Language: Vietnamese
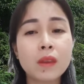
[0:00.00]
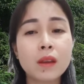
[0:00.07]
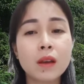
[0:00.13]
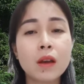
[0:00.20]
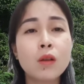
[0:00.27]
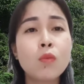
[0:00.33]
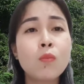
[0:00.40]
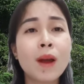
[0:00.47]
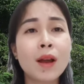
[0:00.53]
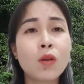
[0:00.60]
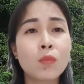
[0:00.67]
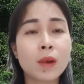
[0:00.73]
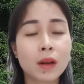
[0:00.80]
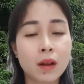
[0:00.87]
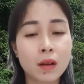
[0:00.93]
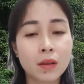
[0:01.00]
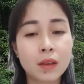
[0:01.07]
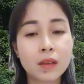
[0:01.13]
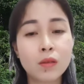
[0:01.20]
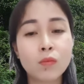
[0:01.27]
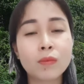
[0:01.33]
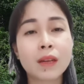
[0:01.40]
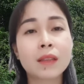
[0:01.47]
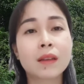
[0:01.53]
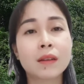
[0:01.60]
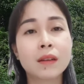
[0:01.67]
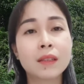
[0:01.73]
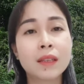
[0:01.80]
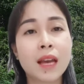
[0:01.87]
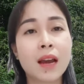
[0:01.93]
cái khúc mắt của mình thôi chứ chúng ta
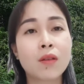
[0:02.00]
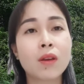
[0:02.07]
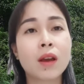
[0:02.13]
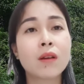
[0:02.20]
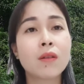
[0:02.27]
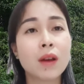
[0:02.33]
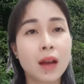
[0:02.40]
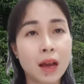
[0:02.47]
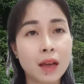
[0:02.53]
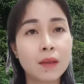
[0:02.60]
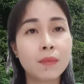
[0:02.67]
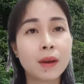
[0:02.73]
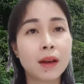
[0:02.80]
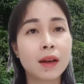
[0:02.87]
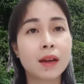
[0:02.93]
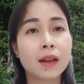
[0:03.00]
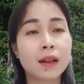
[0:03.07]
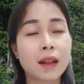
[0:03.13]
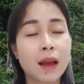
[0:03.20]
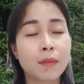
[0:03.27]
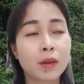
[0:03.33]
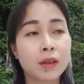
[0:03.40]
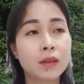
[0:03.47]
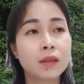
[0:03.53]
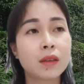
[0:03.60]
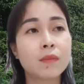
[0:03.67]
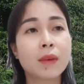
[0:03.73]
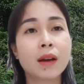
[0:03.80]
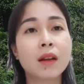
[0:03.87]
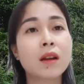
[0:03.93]
tự ở nhà vẫn có thể mà làm được
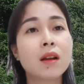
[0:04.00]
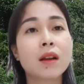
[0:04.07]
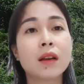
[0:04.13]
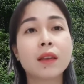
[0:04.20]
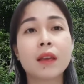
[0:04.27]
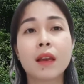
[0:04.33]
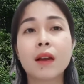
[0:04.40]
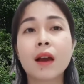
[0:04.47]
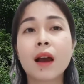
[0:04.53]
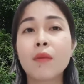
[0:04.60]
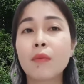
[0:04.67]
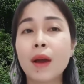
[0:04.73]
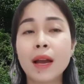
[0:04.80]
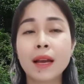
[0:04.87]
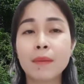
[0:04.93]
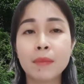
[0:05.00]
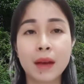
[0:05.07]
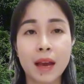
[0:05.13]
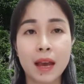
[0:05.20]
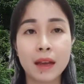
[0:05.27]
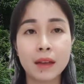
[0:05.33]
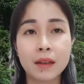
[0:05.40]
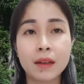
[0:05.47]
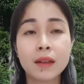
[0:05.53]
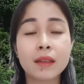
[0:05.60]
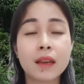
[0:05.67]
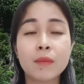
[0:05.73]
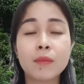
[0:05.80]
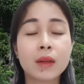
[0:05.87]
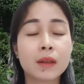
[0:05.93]
nhưng mà cái đó là cái chuyện không ai cấm cản đó là
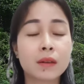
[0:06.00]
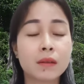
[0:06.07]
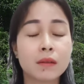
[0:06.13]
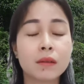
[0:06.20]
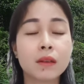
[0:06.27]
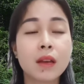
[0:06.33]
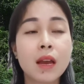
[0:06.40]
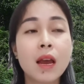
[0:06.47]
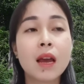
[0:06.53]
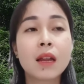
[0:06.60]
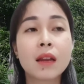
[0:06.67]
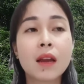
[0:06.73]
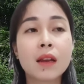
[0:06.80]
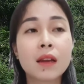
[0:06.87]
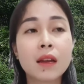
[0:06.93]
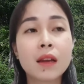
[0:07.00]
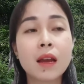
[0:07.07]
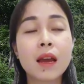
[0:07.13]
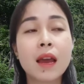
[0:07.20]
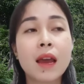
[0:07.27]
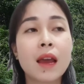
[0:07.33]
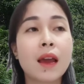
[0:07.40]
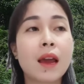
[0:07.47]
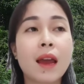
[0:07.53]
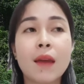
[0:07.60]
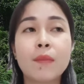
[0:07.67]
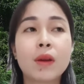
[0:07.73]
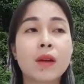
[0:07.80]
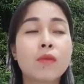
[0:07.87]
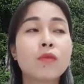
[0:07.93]
chuyện bình thường nên á
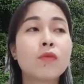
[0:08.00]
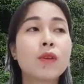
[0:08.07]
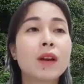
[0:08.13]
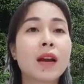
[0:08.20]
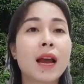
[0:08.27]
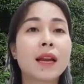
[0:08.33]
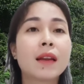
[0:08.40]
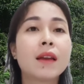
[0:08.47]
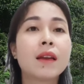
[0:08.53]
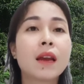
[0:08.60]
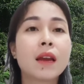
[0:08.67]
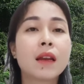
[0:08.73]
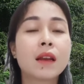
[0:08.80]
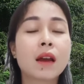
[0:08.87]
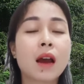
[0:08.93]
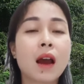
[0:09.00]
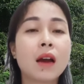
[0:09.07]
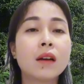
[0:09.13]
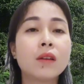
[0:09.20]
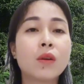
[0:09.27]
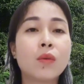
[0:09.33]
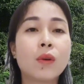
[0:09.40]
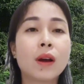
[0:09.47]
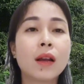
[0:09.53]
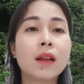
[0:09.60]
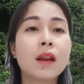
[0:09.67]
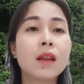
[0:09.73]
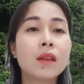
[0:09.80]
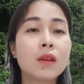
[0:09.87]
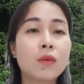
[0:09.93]
em thì không có khuyên ai đi ở chùa
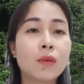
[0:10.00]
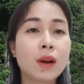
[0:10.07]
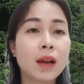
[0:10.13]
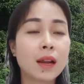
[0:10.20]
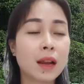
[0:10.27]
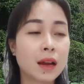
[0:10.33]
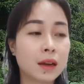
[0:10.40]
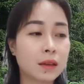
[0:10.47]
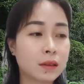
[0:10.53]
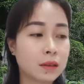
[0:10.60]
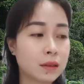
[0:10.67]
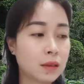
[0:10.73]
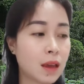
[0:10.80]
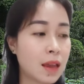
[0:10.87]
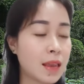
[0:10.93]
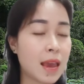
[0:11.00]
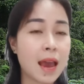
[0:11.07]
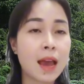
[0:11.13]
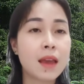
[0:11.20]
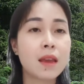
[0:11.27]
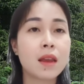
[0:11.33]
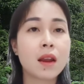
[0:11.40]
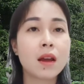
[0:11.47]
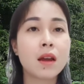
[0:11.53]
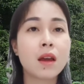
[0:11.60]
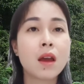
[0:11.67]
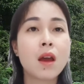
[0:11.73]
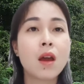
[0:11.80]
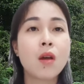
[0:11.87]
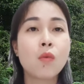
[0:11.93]
hay đến chùa hay là về nhà gì đó
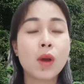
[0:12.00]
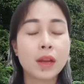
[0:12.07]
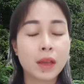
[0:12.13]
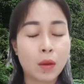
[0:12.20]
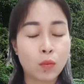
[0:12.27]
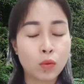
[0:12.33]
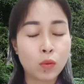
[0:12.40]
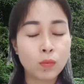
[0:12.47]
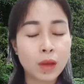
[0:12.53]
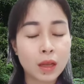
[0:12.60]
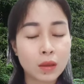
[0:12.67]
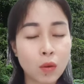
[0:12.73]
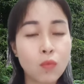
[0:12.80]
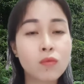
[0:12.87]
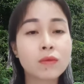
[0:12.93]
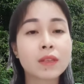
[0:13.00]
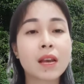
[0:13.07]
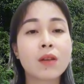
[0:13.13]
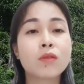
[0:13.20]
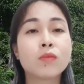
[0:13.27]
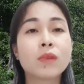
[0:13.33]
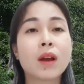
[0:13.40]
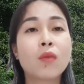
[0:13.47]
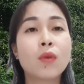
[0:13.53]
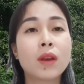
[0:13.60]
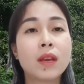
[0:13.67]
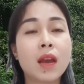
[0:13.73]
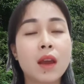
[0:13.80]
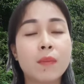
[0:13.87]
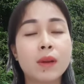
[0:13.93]
quan trọng chúng ta tu làm sao chúng ta quay
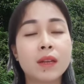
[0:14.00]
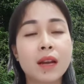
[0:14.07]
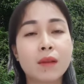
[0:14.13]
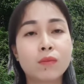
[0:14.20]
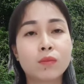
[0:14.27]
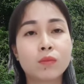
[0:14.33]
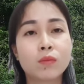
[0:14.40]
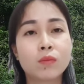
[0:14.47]
về bên trong